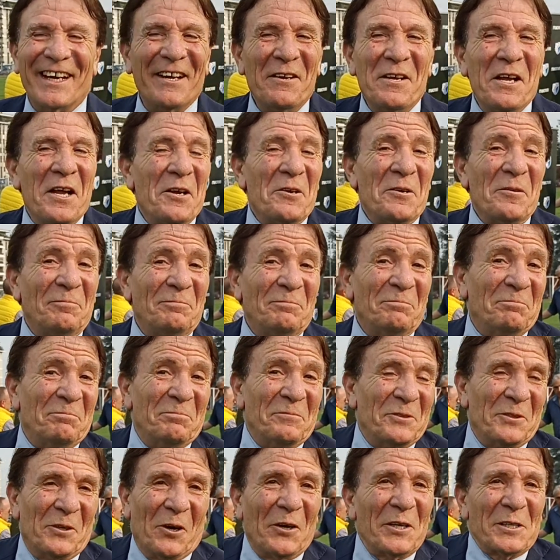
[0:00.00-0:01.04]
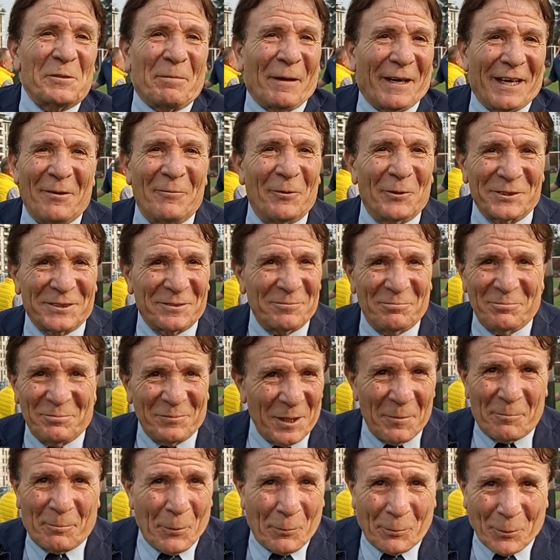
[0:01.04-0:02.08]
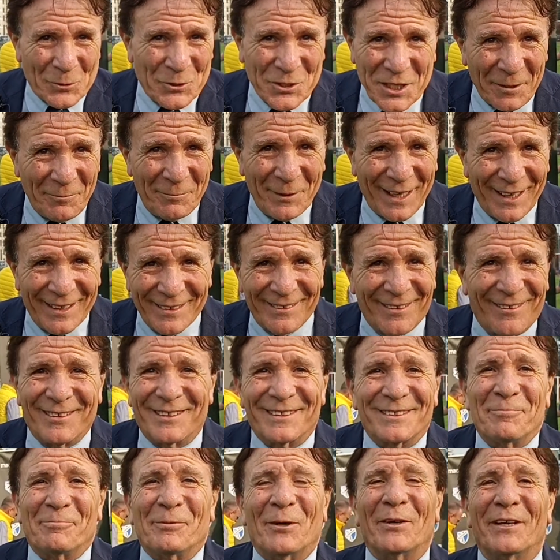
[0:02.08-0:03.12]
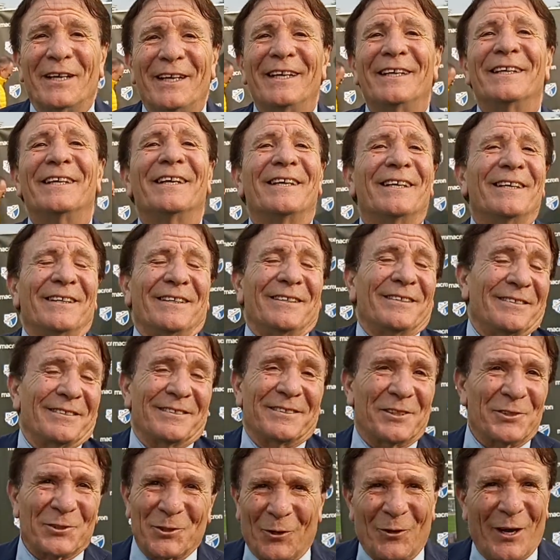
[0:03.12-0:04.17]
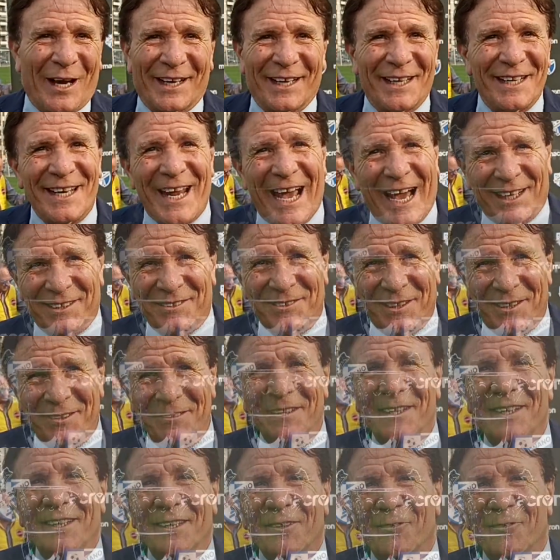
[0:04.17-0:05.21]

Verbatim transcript: Esatto. Noi speriamo il più possibile, no? poi ci sono anche gli altri. Perfetto.